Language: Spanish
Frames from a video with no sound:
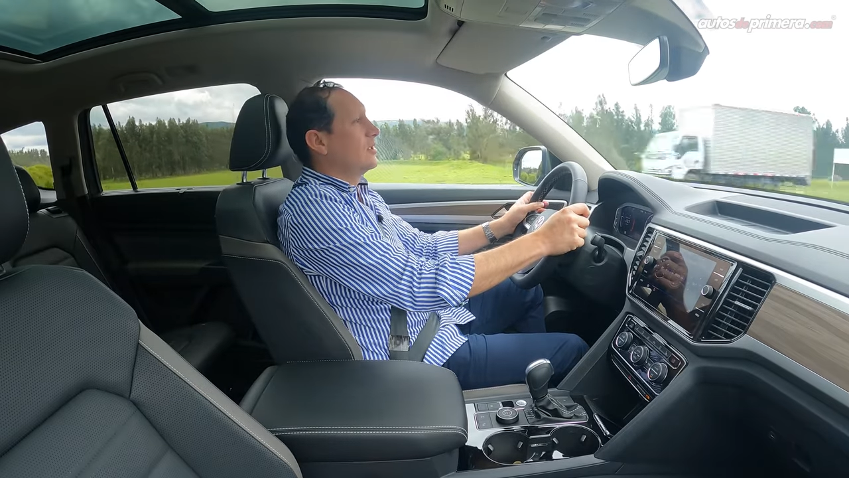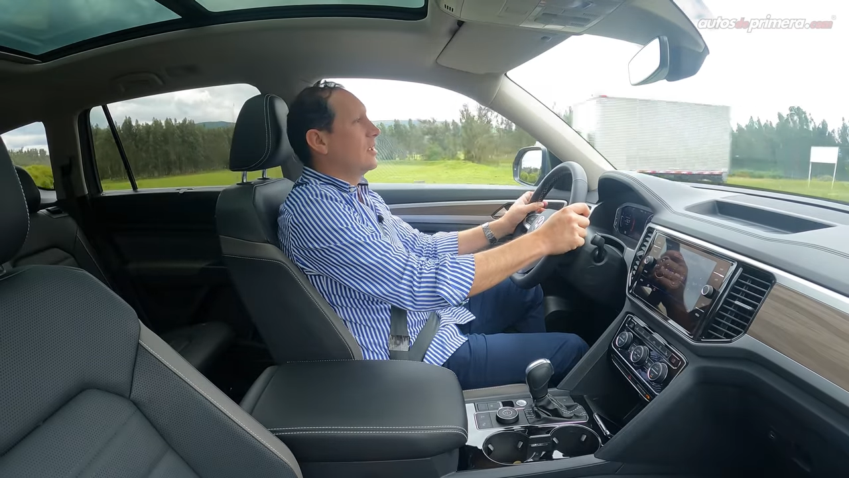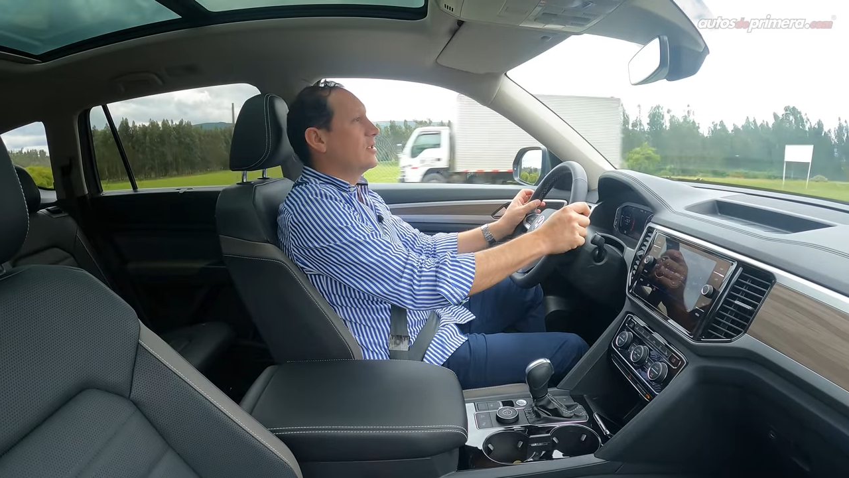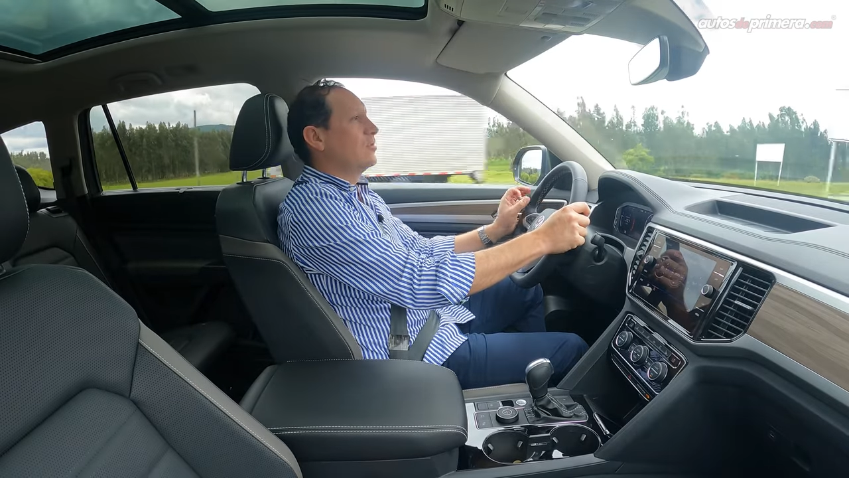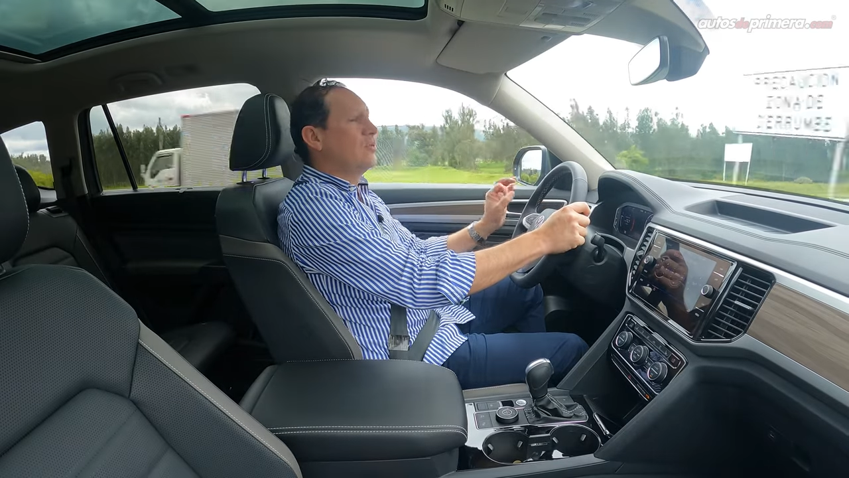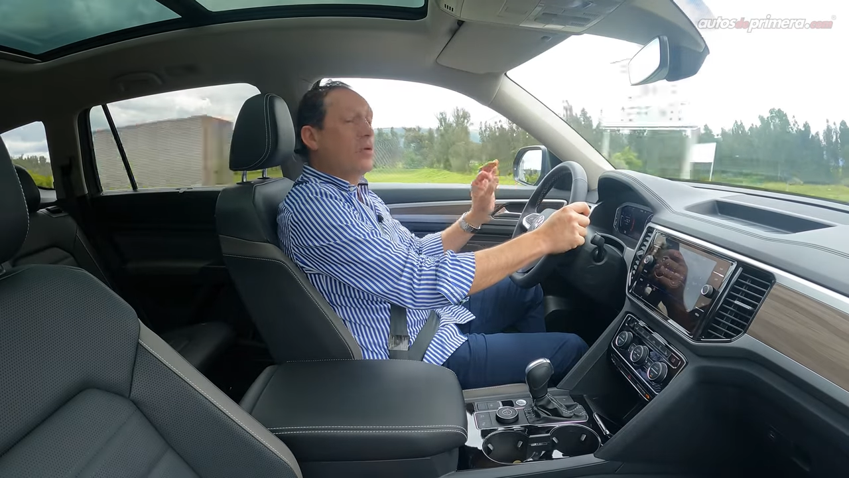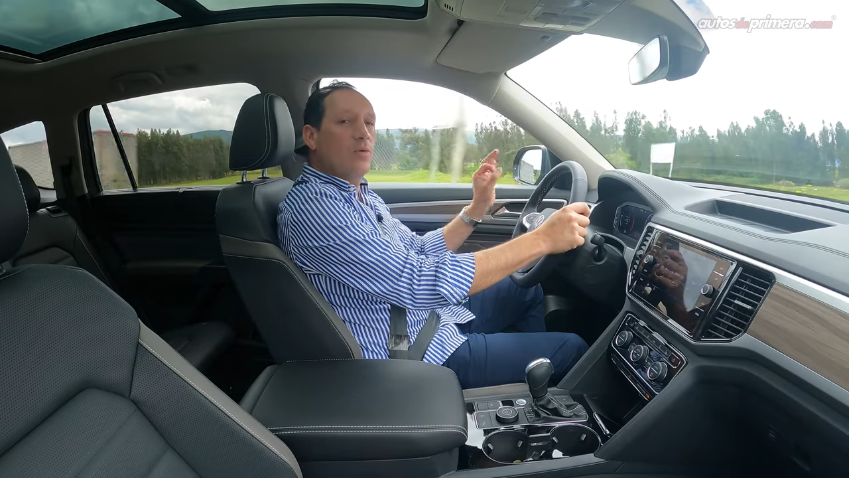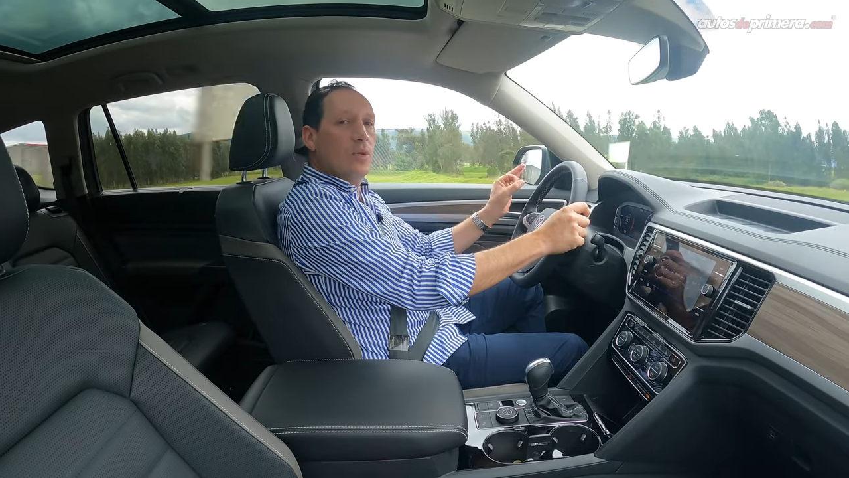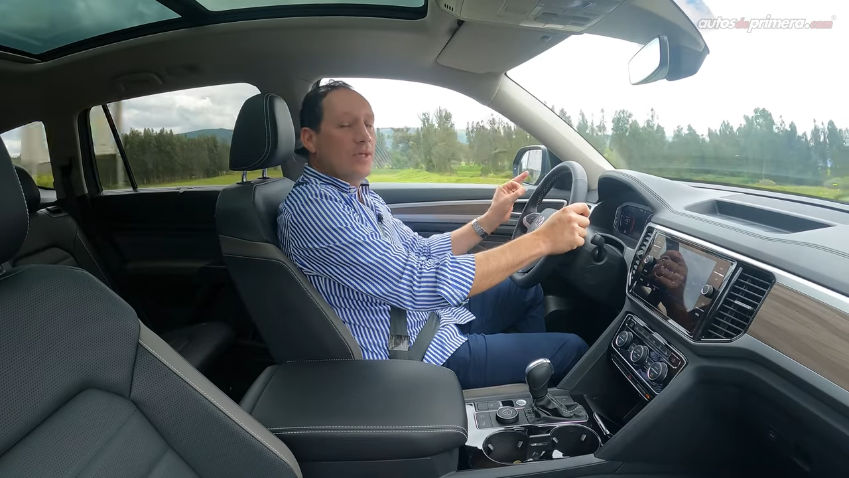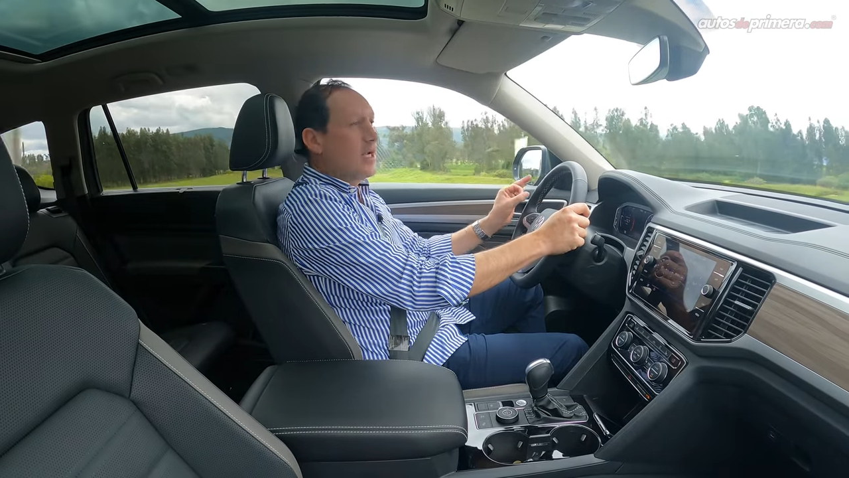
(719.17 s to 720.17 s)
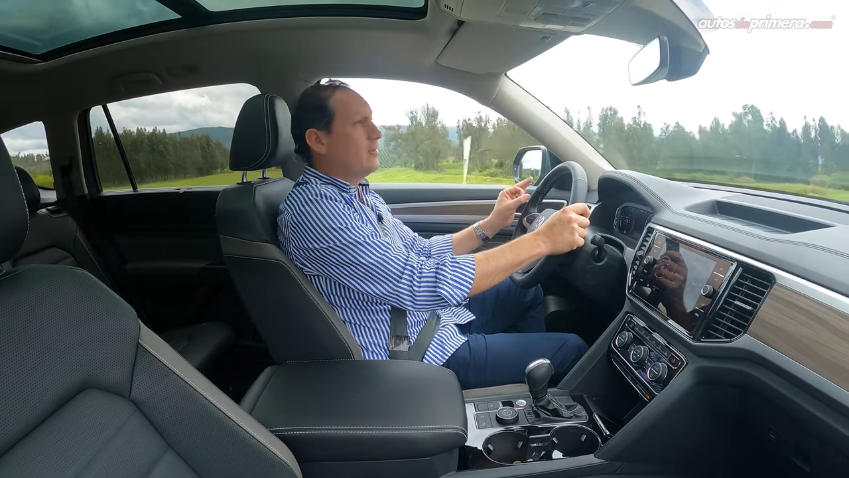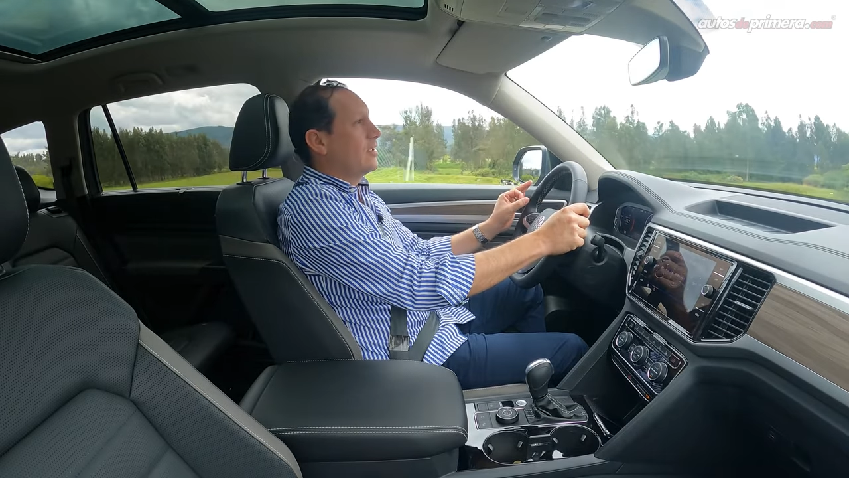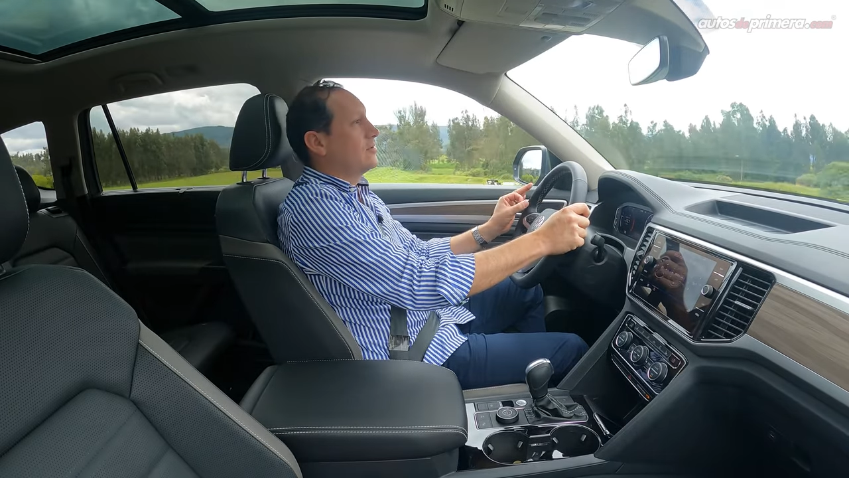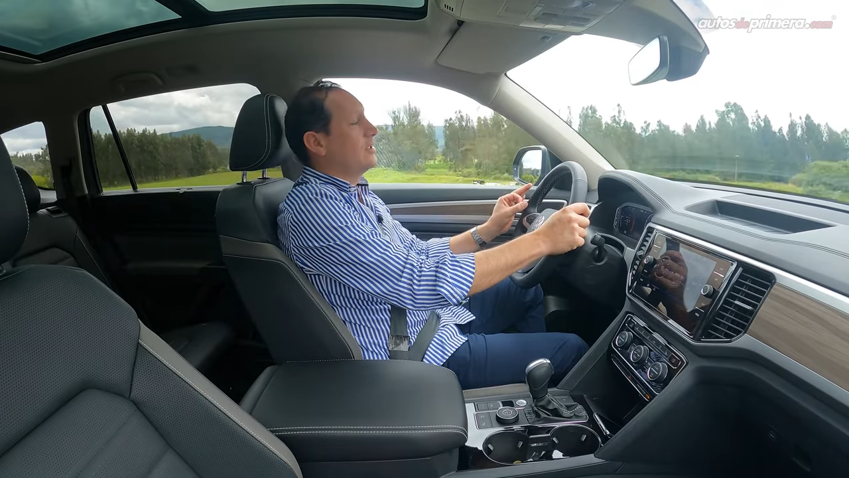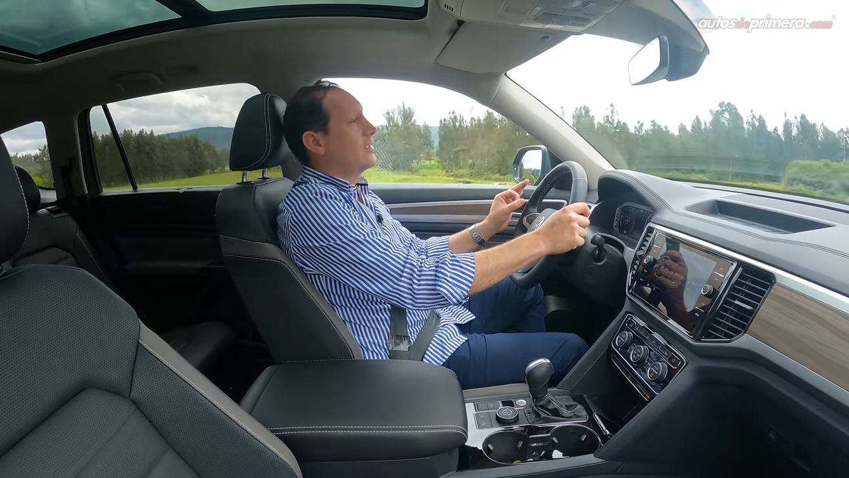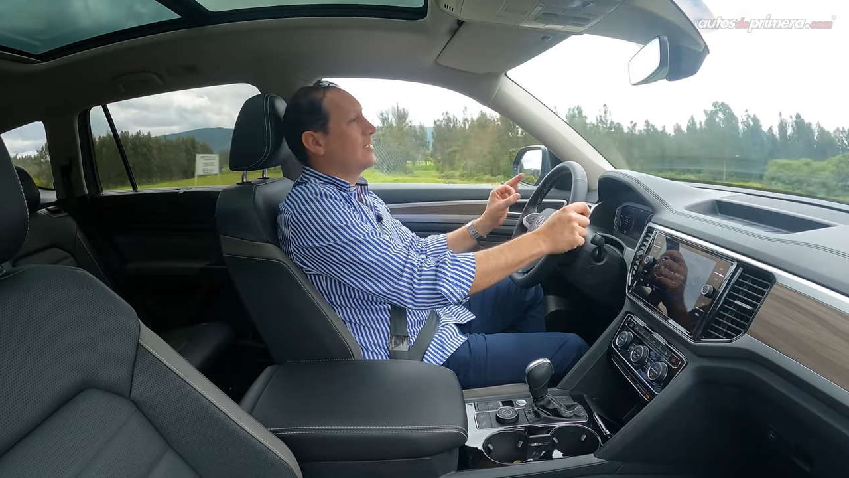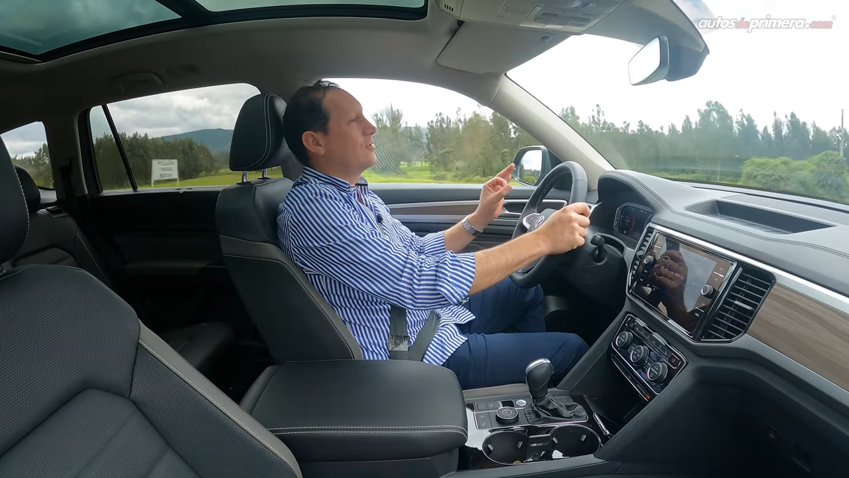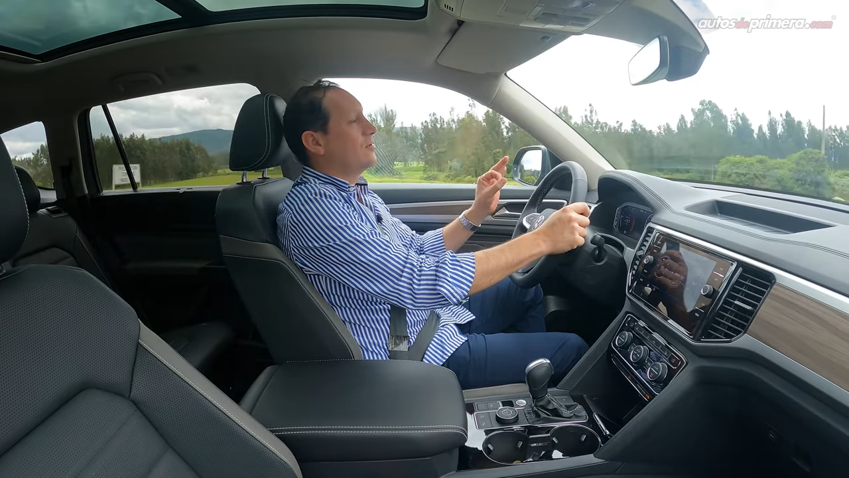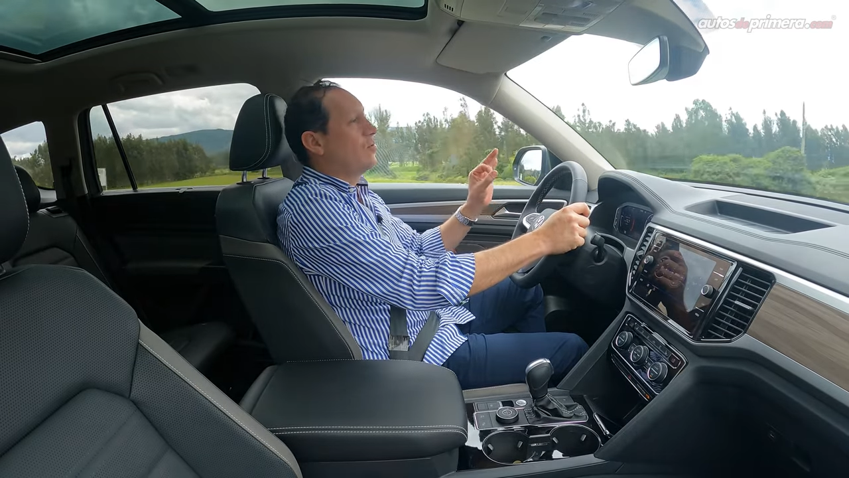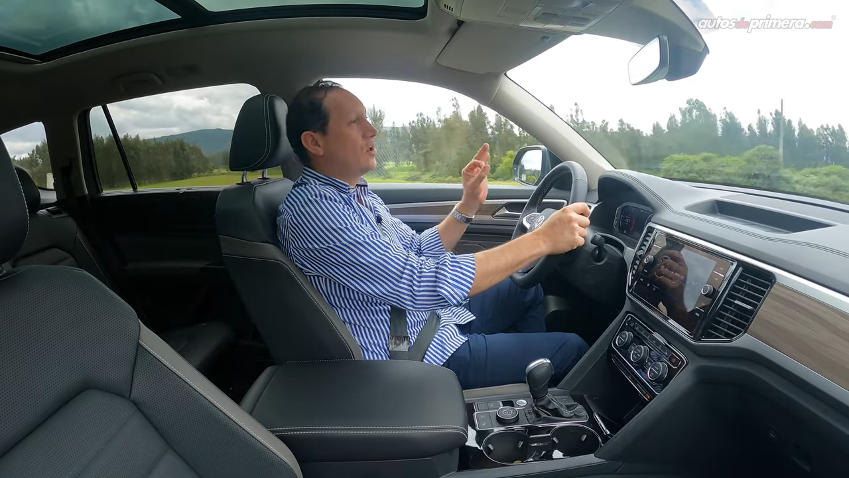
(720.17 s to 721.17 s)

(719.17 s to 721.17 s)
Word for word: que es un all-wheel drive, que es una tracción